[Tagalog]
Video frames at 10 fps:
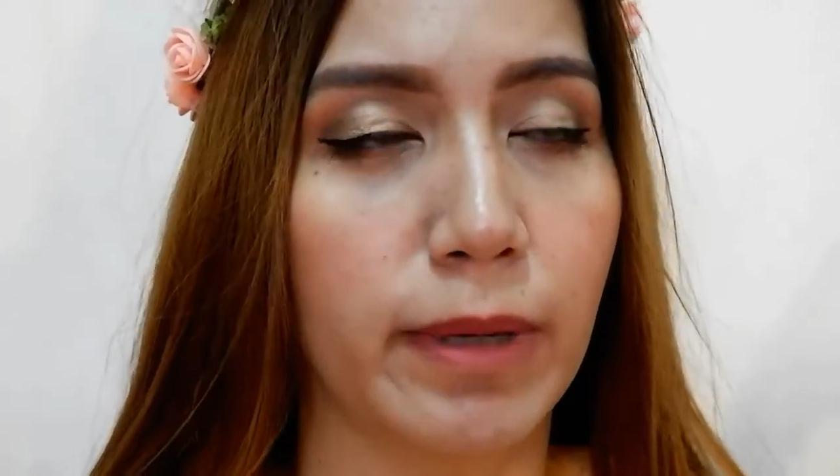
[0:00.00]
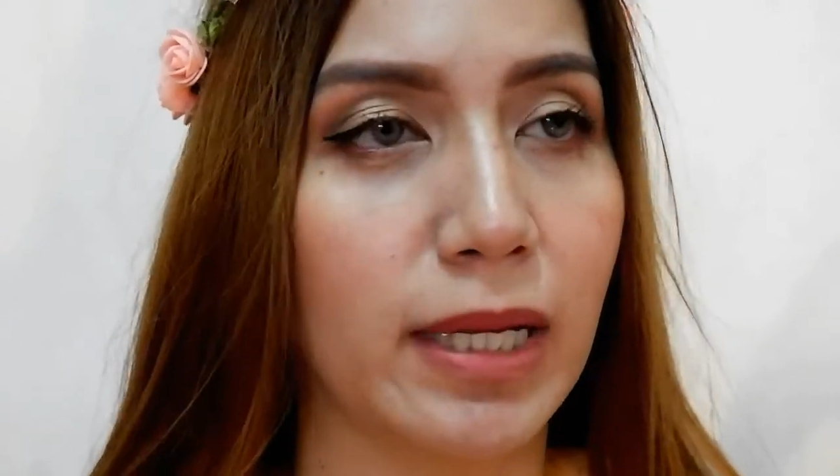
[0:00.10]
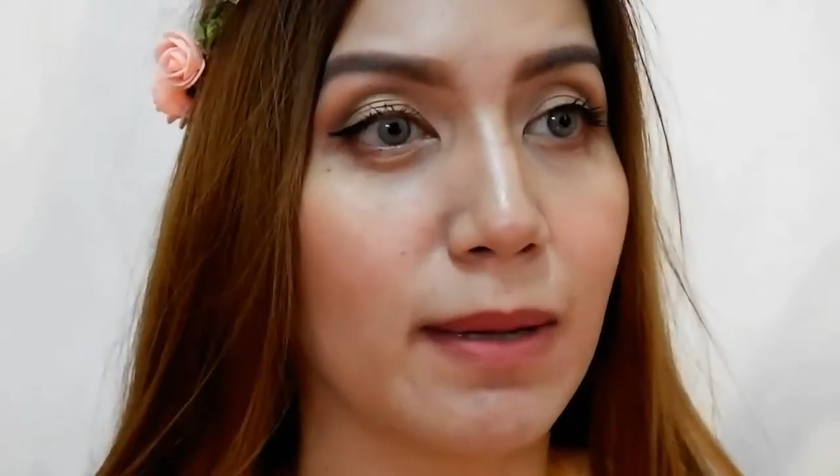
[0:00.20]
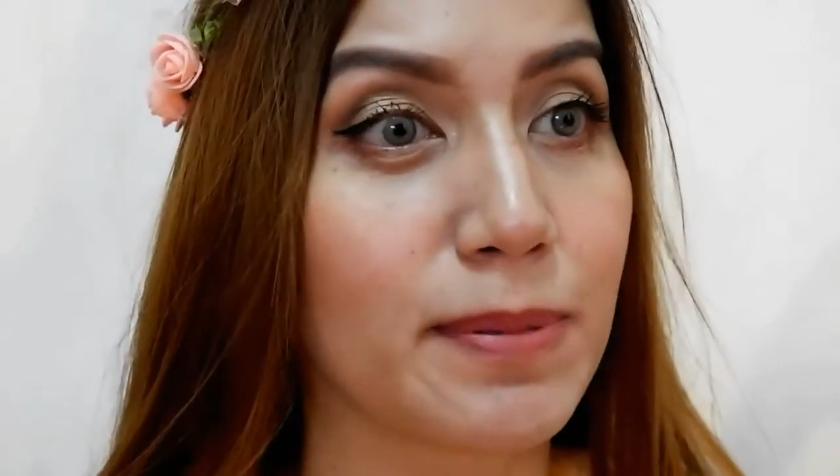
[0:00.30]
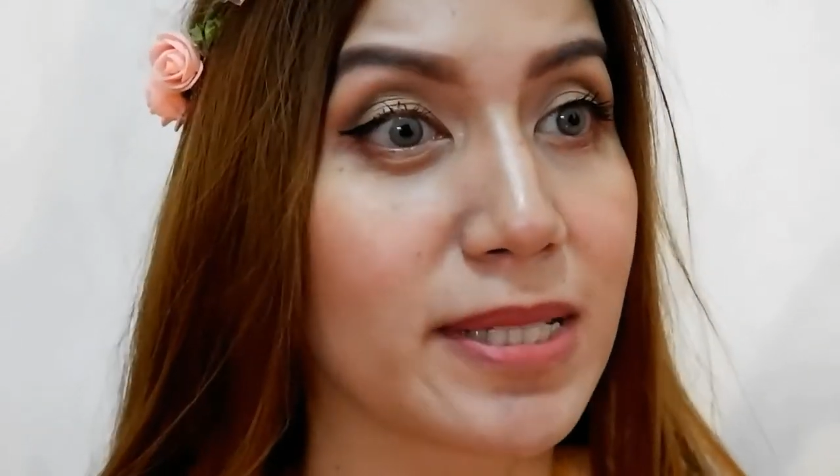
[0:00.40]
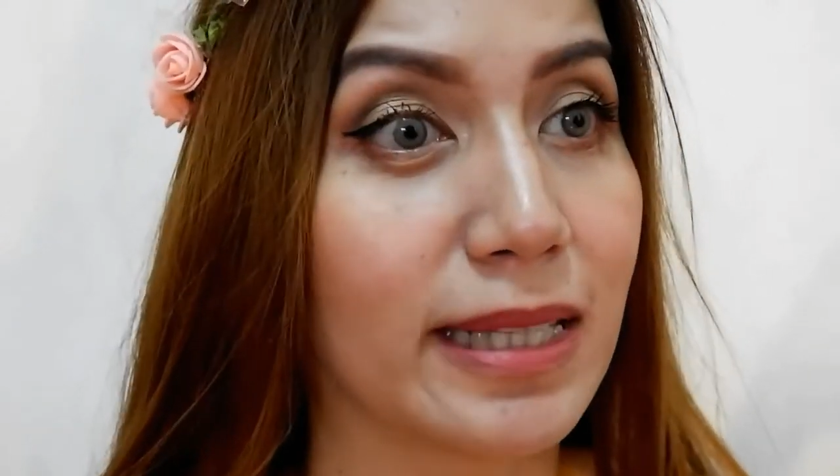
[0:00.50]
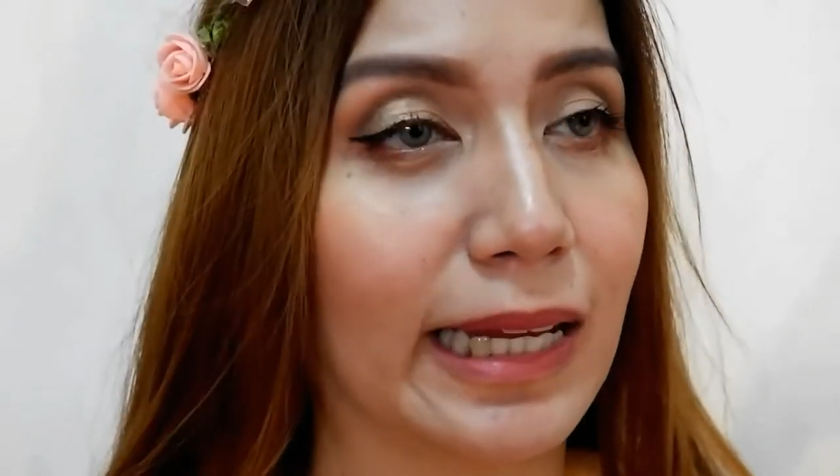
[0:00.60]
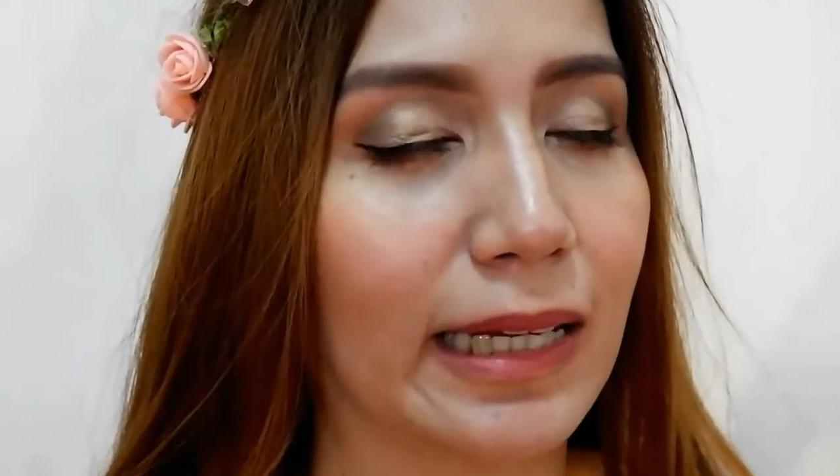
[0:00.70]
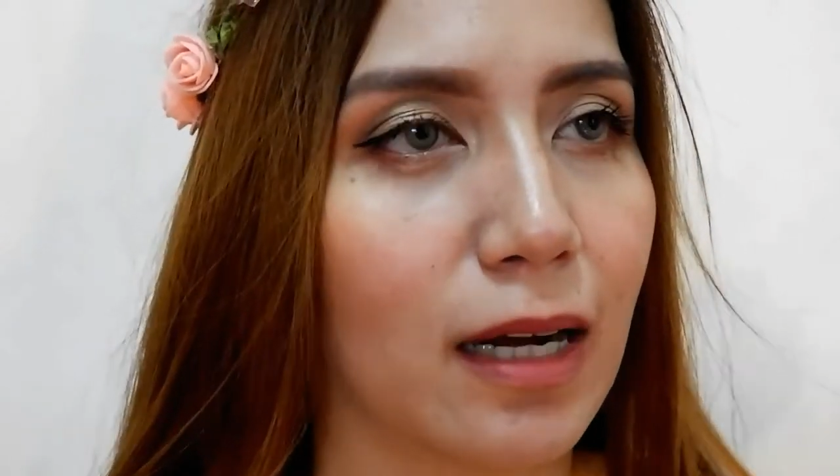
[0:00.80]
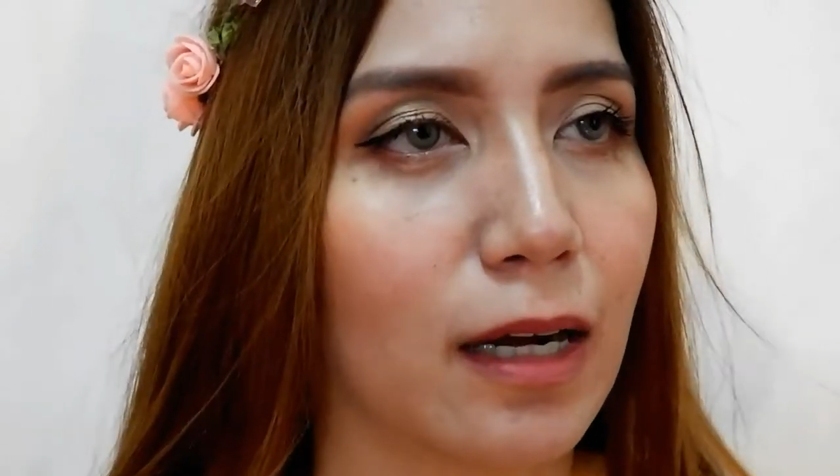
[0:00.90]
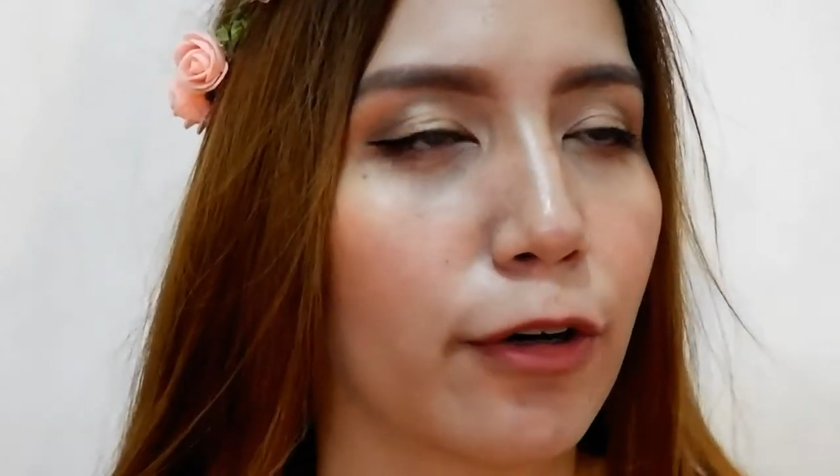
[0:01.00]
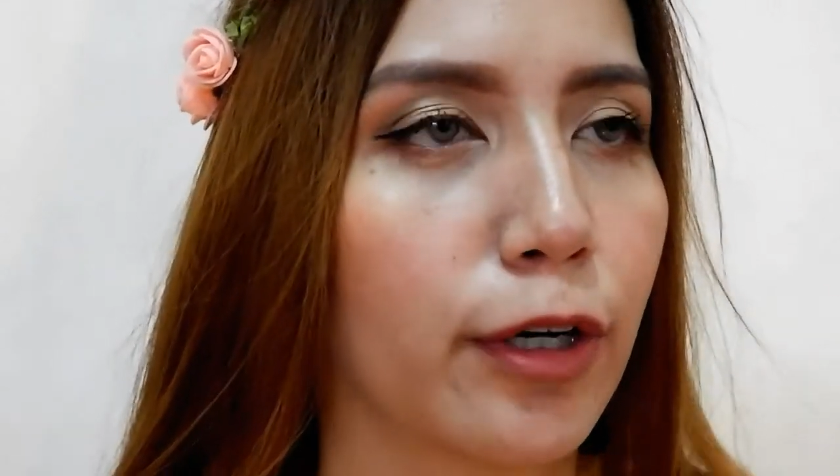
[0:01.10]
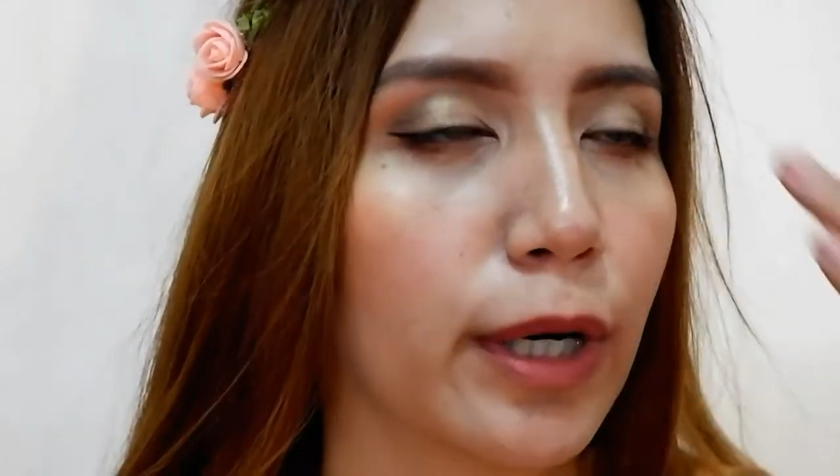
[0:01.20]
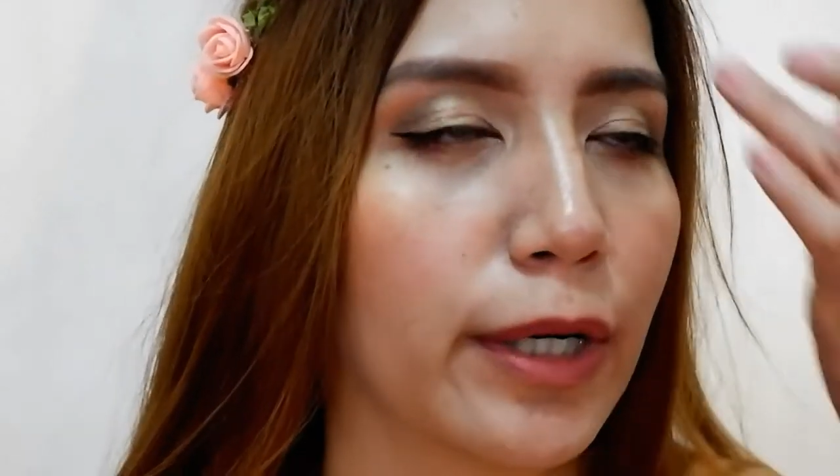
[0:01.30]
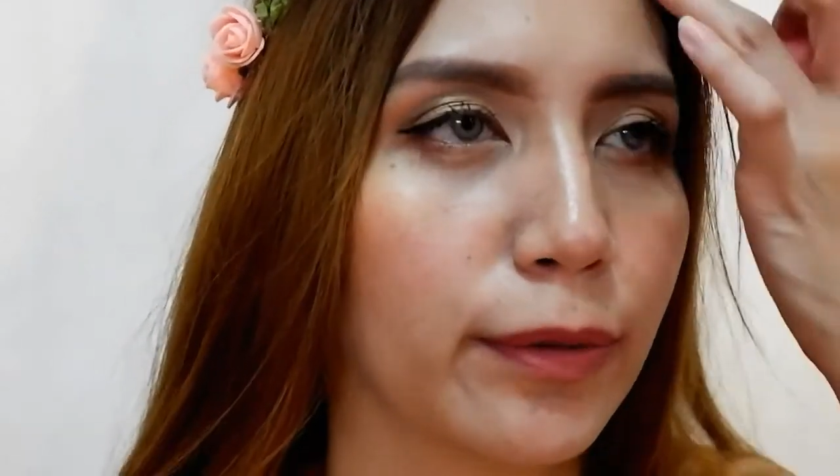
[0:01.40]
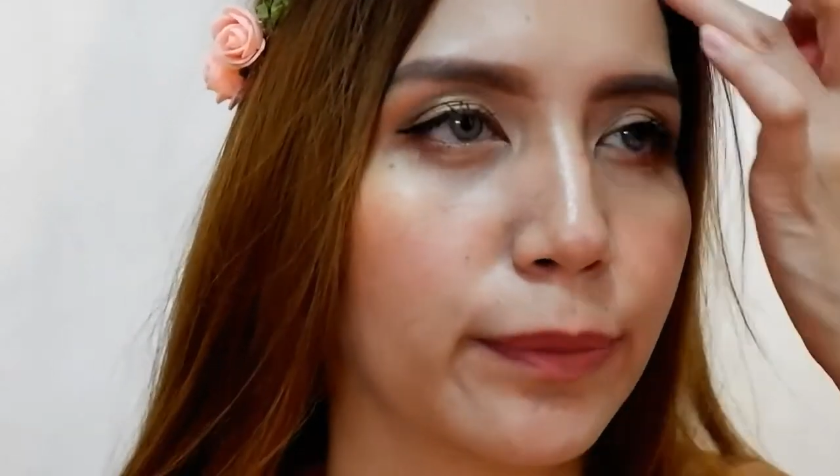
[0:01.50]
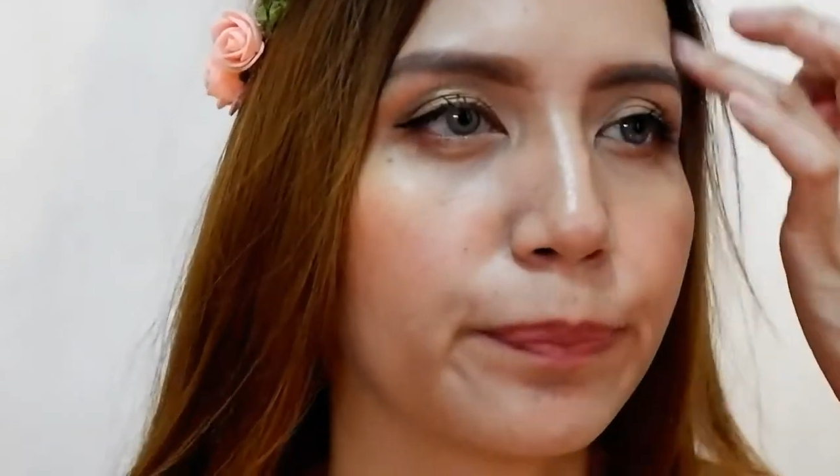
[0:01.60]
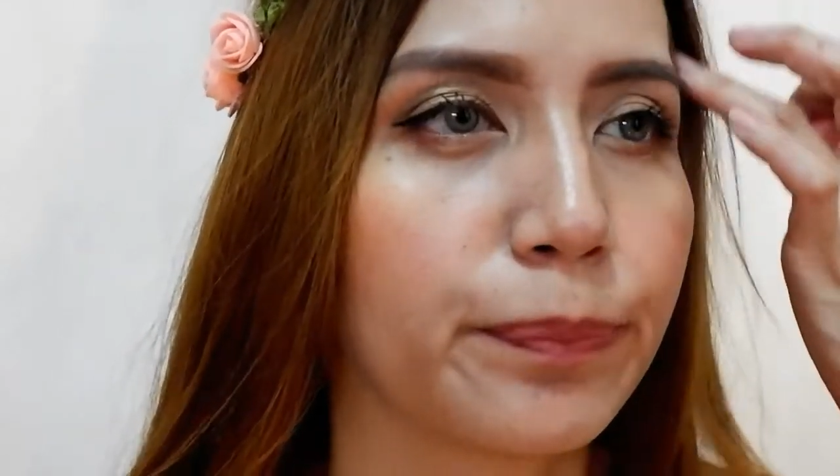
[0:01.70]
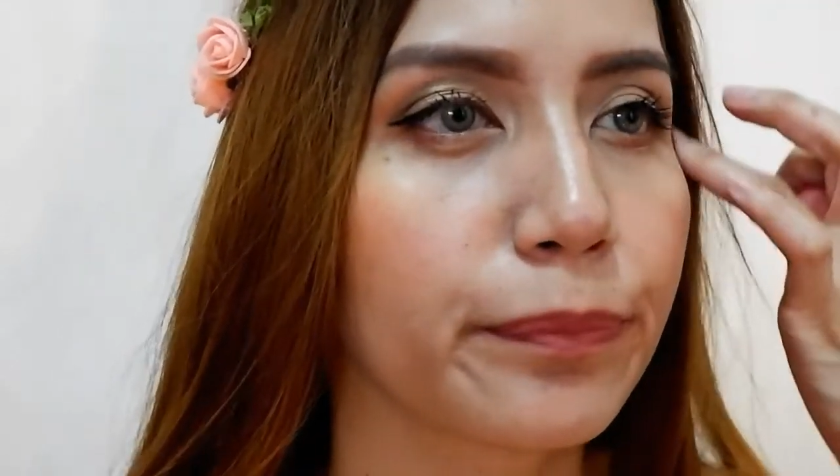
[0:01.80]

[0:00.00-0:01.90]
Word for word: may lipstick ka or ano.